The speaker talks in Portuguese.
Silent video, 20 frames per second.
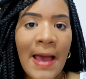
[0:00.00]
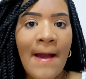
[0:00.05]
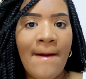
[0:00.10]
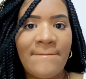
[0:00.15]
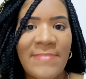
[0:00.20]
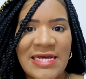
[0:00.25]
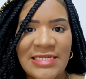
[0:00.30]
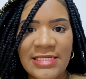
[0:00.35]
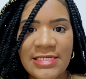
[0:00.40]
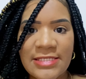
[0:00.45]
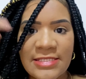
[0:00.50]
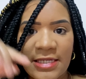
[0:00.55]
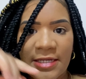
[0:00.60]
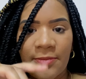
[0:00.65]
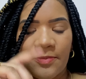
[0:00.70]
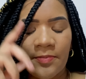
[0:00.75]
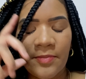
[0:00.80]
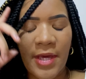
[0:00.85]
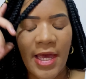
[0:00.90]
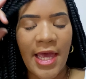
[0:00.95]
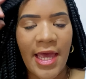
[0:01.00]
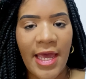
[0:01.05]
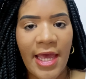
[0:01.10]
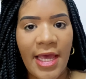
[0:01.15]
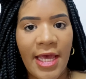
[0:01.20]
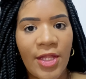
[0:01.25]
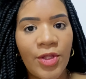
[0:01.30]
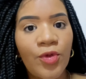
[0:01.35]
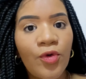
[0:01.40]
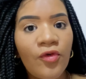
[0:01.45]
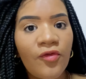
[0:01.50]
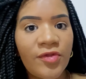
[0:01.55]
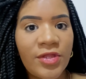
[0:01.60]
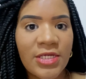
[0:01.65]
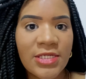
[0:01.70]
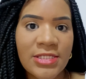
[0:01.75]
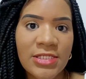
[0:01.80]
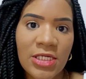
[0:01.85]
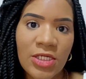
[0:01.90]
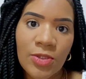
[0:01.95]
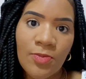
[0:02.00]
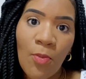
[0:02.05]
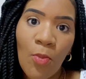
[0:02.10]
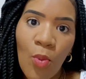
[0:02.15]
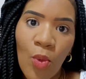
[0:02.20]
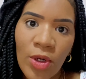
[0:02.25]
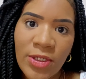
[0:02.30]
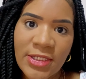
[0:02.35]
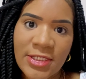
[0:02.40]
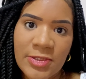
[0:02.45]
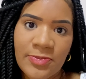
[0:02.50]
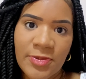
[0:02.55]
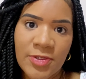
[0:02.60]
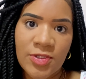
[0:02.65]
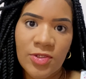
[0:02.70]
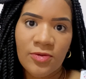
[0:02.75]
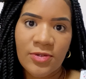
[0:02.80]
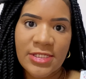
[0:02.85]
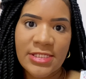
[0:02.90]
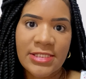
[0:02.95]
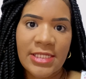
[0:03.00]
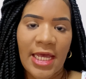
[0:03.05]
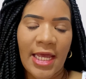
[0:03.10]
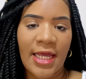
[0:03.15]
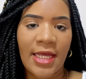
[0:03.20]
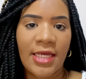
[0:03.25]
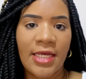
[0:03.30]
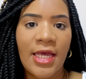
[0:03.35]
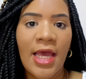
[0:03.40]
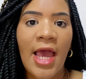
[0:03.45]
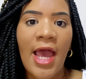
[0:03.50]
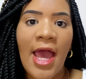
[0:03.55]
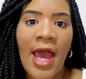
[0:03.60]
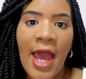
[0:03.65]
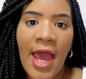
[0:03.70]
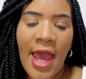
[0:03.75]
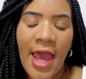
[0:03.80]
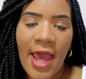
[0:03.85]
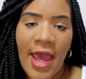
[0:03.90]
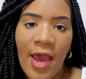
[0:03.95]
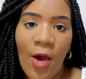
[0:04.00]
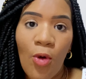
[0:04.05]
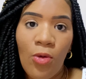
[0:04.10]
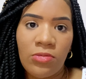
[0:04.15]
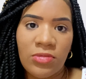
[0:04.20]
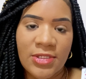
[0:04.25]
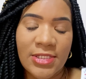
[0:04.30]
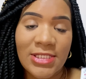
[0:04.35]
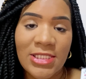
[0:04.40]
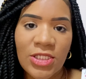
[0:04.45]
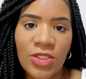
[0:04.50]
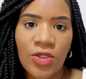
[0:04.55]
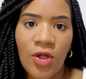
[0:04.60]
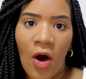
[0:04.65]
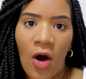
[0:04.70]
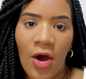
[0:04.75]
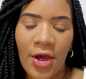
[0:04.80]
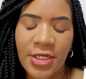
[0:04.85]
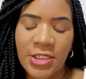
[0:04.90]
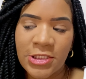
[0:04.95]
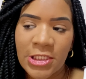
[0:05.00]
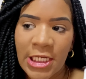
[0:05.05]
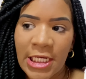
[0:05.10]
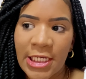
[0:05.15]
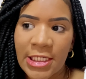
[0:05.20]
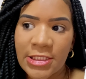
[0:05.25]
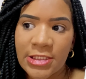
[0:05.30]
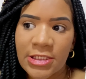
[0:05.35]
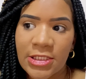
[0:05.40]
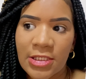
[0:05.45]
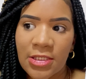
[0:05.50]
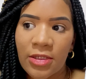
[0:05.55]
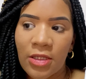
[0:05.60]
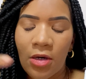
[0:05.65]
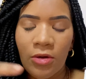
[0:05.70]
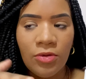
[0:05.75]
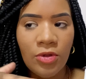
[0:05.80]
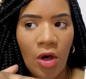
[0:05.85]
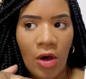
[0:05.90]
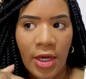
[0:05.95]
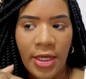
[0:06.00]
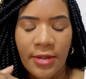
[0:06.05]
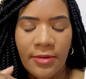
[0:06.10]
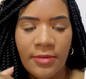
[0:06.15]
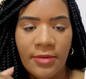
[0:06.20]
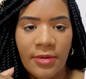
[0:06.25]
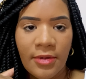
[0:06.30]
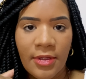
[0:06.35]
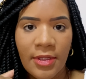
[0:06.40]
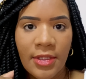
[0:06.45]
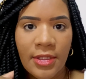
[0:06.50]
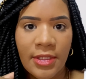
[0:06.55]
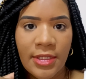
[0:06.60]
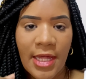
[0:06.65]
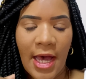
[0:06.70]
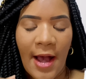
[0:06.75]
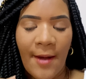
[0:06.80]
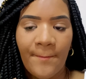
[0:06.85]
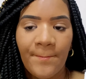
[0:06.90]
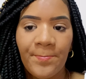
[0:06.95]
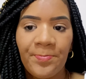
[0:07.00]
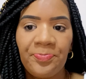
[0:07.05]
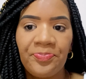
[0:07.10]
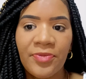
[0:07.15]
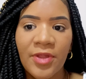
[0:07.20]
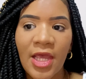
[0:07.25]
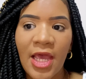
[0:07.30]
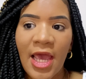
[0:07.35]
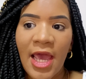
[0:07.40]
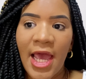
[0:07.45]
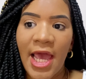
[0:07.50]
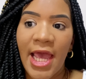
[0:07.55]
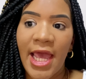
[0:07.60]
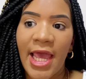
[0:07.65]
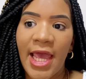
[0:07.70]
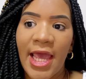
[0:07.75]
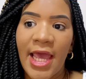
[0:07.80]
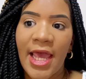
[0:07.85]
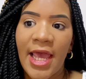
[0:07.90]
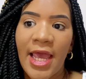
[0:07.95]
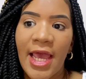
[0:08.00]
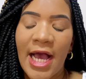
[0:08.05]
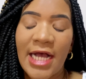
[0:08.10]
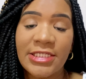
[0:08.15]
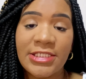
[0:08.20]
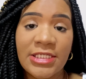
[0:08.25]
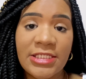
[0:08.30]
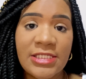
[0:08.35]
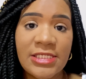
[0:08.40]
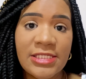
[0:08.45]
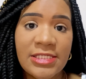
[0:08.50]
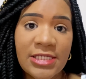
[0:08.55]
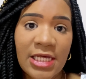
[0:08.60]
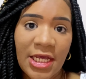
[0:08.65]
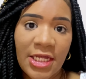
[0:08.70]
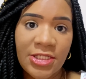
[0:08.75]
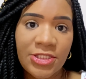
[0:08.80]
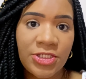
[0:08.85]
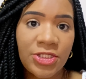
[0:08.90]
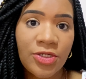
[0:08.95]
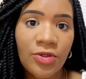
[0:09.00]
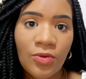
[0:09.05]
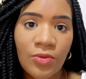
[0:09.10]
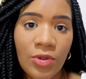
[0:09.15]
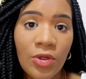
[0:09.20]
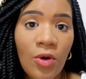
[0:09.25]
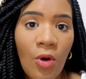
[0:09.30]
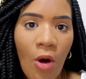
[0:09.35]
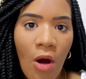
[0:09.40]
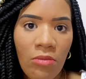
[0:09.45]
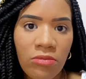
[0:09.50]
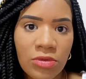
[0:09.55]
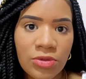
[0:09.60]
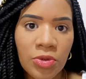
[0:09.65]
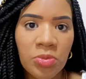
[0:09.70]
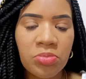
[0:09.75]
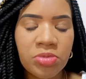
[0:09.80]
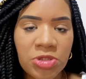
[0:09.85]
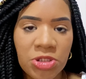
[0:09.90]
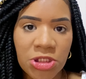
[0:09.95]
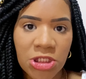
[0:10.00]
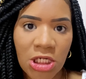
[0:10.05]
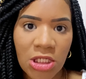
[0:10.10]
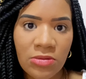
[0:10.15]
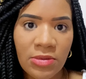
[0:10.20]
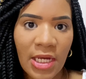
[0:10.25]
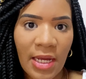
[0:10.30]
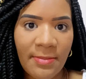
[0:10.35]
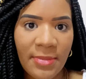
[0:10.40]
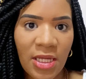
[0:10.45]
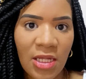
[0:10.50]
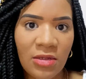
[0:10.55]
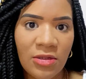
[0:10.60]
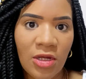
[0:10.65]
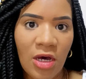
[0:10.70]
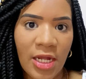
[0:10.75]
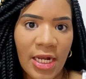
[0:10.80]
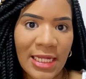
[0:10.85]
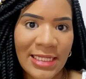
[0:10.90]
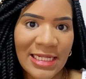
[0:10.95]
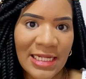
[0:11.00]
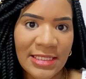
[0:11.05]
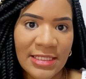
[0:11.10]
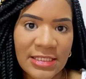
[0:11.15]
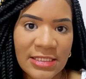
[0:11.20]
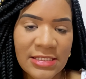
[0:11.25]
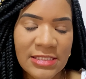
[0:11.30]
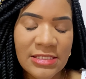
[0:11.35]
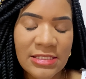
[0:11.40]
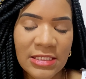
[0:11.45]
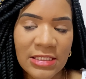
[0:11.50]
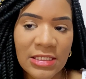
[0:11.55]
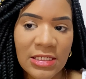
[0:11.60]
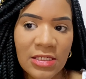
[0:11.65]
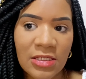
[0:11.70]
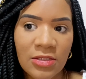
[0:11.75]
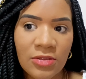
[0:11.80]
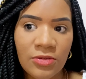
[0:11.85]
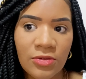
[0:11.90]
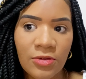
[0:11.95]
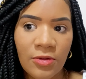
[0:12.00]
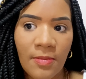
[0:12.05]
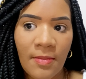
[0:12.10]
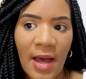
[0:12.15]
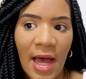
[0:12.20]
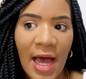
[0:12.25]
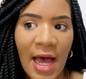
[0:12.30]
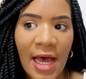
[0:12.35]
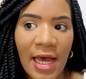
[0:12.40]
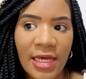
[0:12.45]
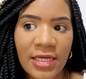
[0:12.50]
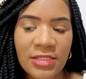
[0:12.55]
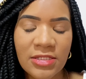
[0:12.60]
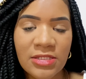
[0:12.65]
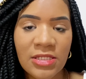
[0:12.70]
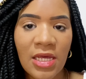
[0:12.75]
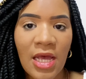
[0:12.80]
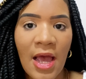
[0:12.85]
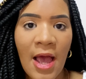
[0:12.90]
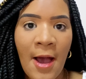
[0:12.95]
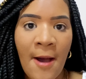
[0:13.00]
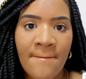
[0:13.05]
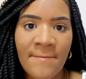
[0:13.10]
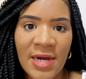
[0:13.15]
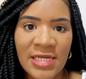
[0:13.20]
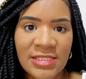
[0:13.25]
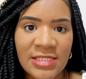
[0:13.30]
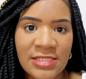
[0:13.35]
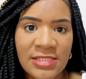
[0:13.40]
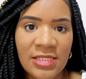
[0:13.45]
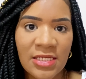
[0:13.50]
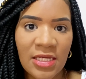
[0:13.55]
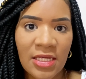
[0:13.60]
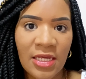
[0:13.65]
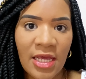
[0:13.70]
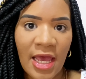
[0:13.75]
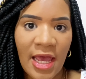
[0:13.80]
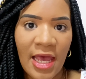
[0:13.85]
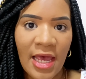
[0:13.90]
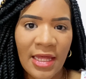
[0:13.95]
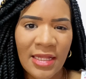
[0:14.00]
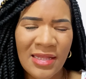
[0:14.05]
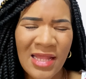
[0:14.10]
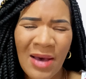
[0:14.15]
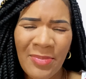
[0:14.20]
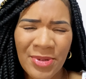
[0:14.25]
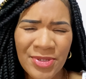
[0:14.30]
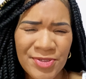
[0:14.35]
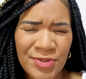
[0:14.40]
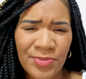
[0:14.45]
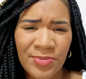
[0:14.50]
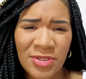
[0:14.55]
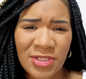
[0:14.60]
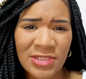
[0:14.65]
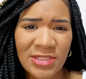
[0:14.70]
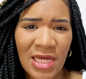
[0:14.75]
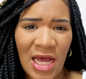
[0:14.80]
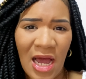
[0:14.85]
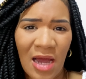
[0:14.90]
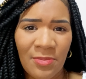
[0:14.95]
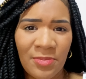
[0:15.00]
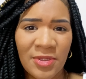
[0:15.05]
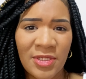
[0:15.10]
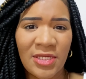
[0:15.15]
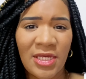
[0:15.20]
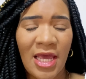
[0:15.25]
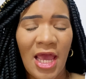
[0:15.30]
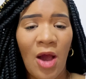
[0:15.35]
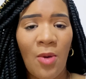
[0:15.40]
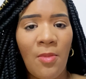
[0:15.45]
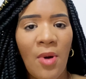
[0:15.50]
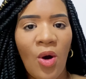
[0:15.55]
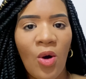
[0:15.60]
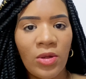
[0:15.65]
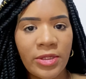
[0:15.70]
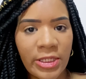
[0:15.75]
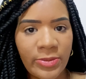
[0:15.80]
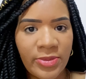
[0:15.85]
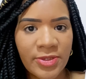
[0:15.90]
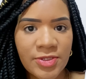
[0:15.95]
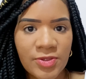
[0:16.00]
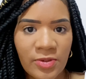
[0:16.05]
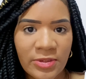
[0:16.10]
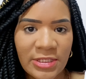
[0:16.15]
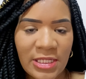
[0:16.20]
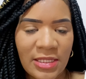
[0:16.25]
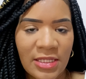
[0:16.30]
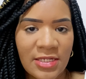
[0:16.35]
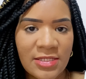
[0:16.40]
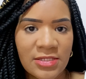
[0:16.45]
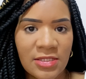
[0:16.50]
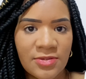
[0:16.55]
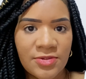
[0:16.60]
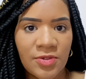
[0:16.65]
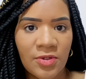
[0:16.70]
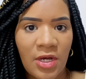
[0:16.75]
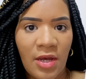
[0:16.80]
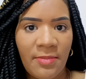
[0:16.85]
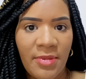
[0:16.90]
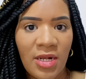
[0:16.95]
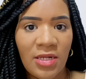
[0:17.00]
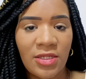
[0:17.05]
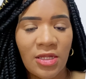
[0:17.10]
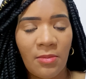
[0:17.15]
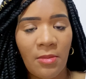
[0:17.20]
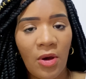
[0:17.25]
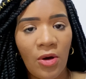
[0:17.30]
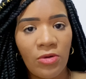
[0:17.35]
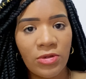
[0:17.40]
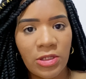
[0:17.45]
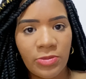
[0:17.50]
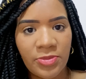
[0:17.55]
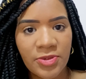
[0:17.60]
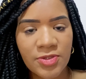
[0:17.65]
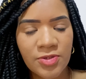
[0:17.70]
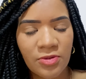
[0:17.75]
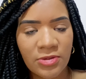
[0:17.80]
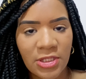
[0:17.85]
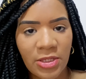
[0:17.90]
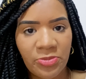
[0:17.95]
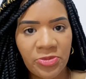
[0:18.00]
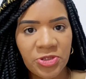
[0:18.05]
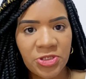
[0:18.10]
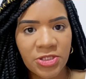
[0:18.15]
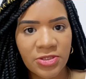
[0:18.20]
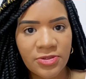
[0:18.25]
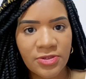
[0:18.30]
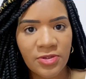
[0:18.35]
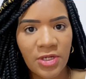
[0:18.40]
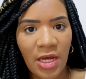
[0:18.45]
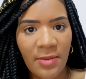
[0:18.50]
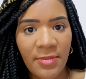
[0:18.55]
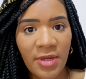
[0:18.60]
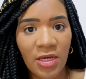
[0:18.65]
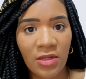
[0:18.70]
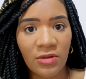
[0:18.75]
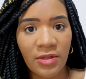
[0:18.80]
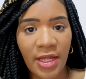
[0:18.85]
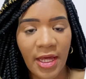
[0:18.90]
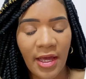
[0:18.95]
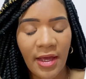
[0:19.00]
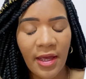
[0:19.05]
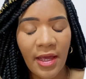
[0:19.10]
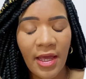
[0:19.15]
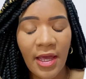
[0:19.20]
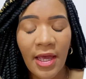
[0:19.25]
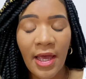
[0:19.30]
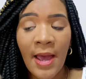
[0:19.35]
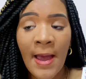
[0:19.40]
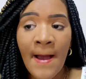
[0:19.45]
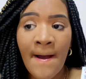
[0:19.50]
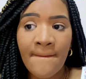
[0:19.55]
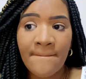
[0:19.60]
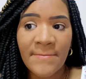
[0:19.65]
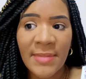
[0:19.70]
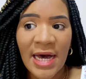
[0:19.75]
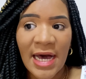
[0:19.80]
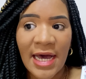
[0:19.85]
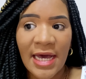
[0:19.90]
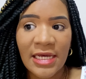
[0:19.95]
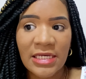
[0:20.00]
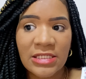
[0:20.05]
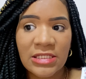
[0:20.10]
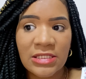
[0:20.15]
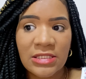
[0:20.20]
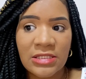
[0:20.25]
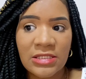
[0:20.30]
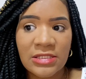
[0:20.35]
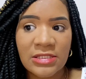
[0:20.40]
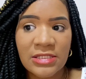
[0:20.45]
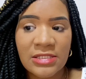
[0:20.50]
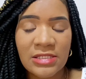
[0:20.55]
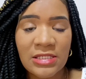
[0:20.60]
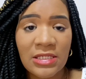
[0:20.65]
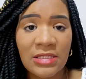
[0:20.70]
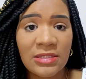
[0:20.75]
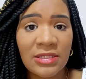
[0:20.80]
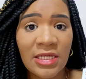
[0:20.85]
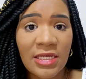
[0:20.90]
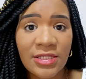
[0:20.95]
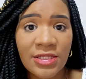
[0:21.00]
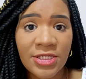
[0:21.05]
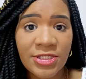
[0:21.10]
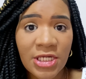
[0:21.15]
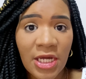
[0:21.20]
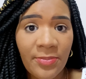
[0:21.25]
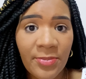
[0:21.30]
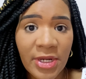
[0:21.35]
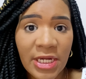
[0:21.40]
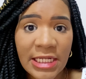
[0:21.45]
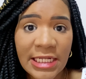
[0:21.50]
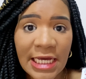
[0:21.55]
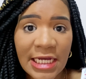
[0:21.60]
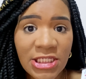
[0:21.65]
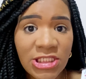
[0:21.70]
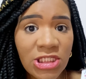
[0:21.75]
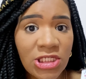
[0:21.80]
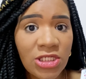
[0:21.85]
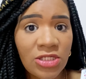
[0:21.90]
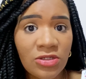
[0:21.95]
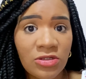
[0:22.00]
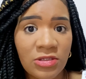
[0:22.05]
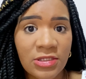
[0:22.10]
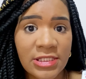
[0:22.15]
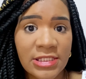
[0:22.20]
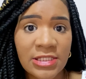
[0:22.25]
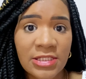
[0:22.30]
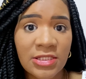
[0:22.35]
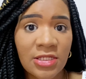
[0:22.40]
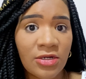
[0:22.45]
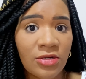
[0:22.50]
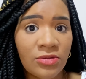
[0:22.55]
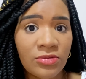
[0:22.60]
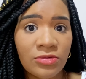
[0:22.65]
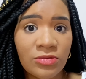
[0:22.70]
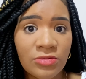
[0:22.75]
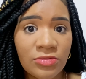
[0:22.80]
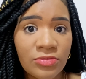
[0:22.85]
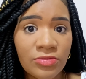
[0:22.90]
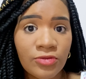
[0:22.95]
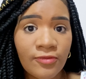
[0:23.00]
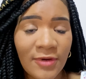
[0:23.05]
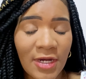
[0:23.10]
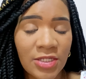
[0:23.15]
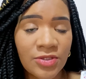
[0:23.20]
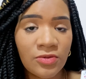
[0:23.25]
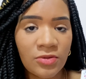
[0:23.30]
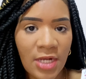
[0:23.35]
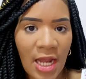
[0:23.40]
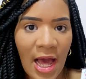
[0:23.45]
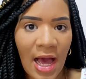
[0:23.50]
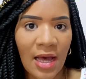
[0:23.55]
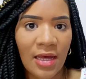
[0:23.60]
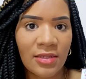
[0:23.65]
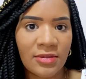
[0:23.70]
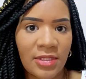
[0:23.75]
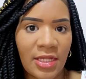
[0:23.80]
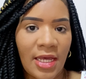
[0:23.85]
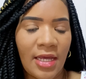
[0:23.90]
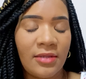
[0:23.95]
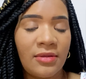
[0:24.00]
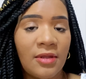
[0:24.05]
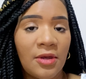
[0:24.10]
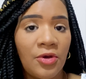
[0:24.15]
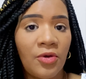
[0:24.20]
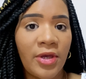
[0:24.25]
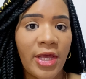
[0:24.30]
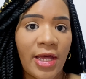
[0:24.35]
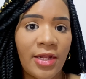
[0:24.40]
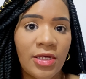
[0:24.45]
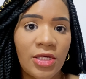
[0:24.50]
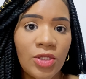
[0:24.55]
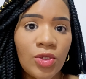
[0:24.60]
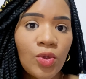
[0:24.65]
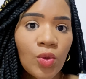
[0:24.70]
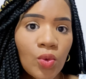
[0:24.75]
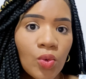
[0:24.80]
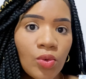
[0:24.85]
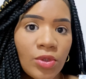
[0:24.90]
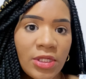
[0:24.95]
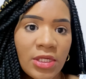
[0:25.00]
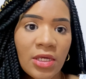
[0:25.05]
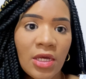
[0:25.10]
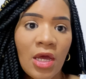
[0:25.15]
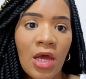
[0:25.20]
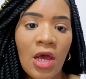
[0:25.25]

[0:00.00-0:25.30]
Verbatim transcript: Mas assim, é, dúvidas que muitas pessoas têm. É, uma, se dói, gente, não dói, tá? É, a gente sente um incômodo puxando o cabelo na hora que tá trançando tudo mais. Mas assim, é, dá pra suportar, porque é uma outra pessoa que tá trançando seu cabelo, então é uma outra pessoa que tá puxando seu cabelo, né? Mas assim, tem que deixar apertadinho, que senão não vai durar, né? Então eu quero que dure.